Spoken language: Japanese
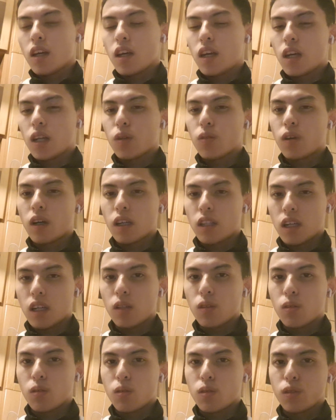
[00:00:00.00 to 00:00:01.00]
えどうか
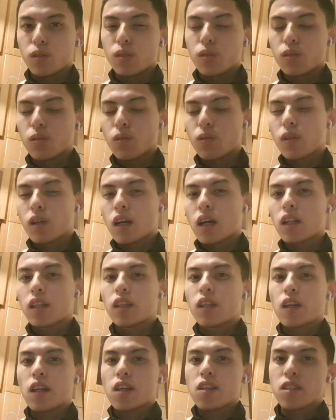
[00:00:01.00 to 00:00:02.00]
なというところがあっ
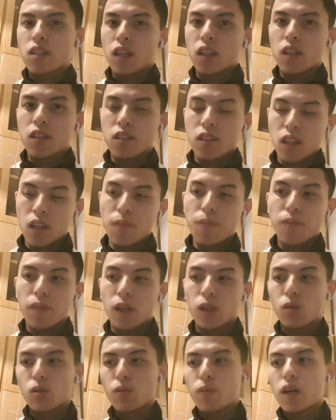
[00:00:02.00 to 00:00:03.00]
たりしてですね、
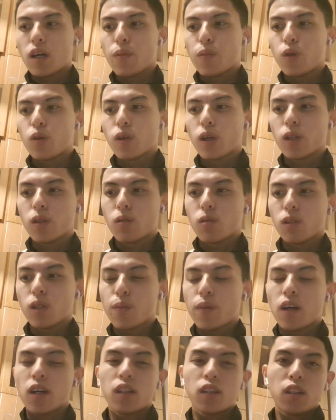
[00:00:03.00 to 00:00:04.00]
あとまあ病気のこと
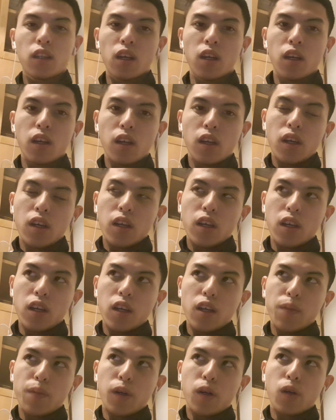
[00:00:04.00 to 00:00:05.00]
もあって、
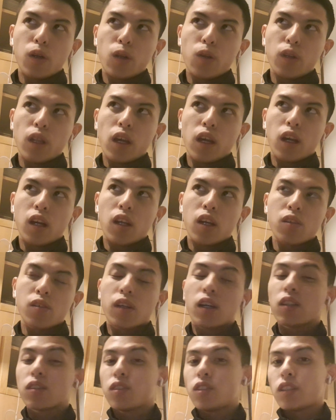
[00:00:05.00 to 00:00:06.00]
えー、まあ去年から
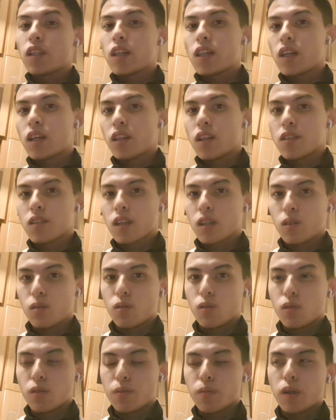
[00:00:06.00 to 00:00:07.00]
復活してきたんですけ
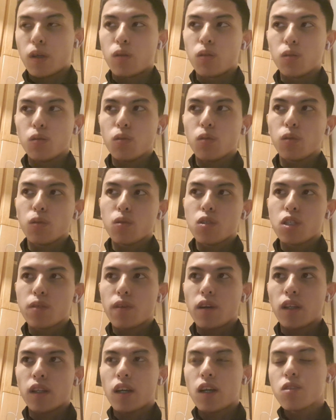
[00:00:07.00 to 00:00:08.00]
ど、まあ本当今年
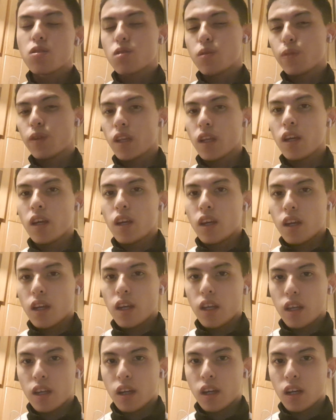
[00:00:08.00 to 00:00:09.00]
は体調もね、
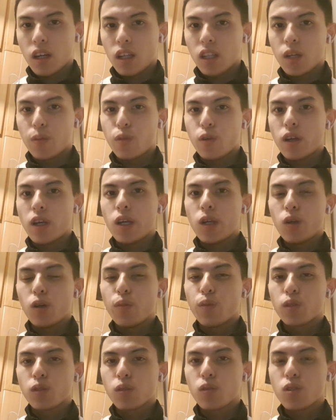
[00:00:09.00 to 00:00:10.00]
えー、体も栄養
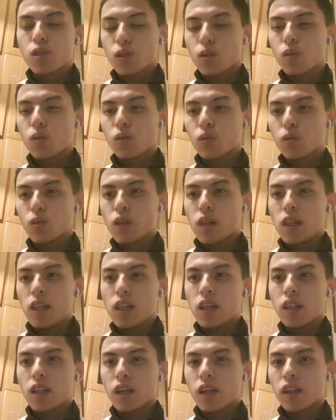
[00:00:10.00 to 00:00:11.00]
も少しこう取り入
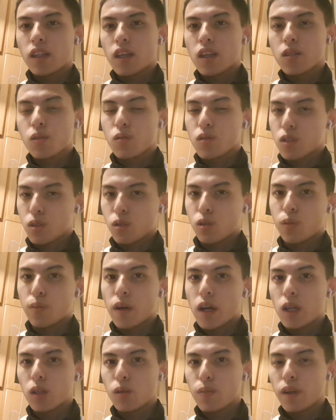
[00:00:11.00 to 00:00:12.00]
れてきて、少しこう
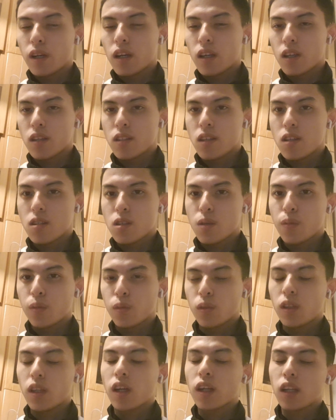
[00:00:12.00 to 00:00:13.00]
前の三原選手に
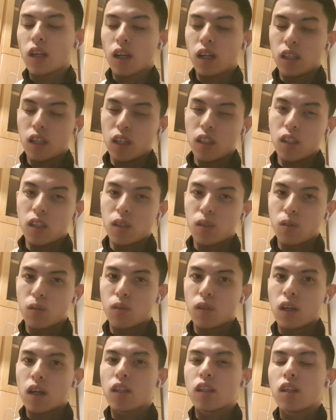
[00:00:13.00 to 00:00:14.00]
戻ってきたかなっていうとこ
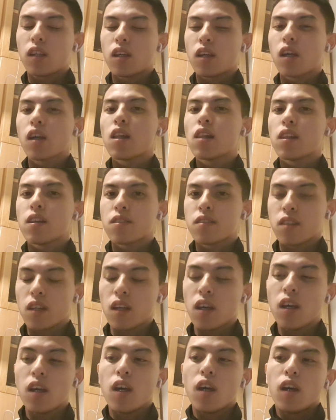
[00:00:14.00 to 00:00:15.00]
ろがあっただけにです
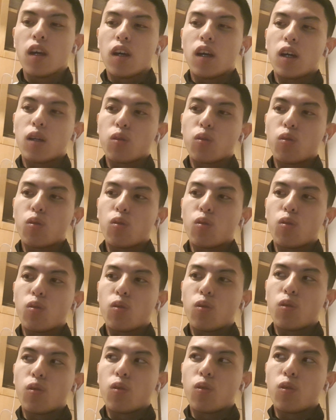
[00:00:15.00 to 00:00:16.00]
ね、あ
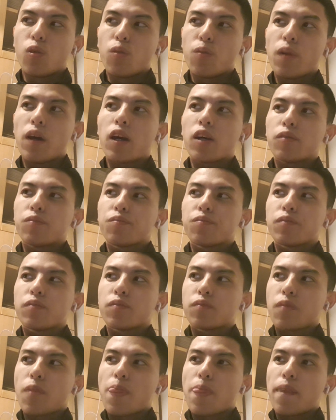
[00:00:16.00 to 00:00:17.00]
のー、ま
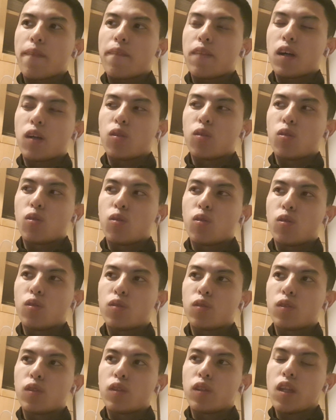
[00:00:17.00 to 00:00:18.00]
あ、あ
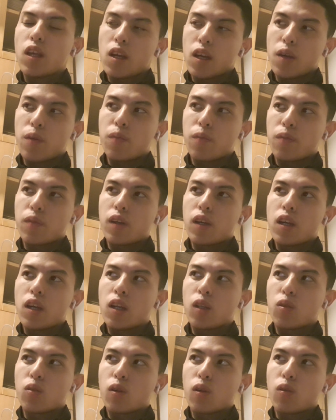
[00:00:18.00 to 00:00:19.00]
のねえ、
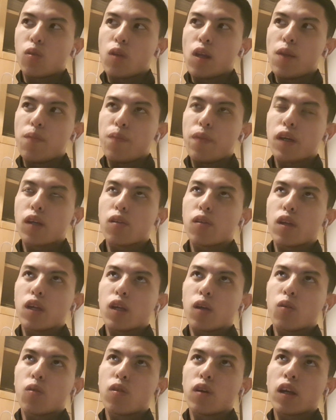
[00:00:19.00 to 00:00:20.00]
えっ、と、オリンピック
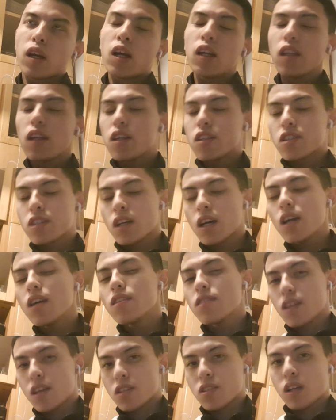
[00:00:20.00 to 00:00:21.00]
に今季かなり近
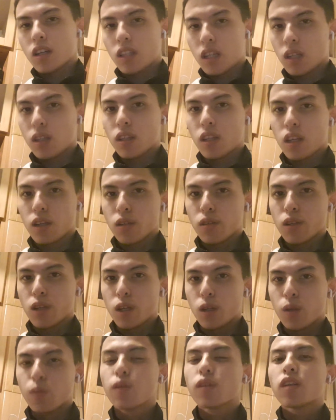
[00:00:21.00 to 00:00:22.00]
い選手かなっていうふう
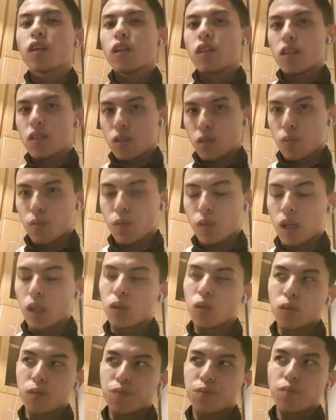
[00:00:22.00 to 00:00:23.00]
に思ったんですよ。あ
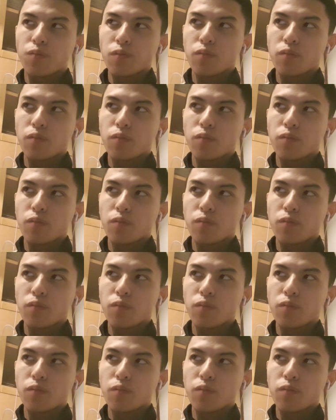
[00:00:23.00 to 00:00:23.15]
の、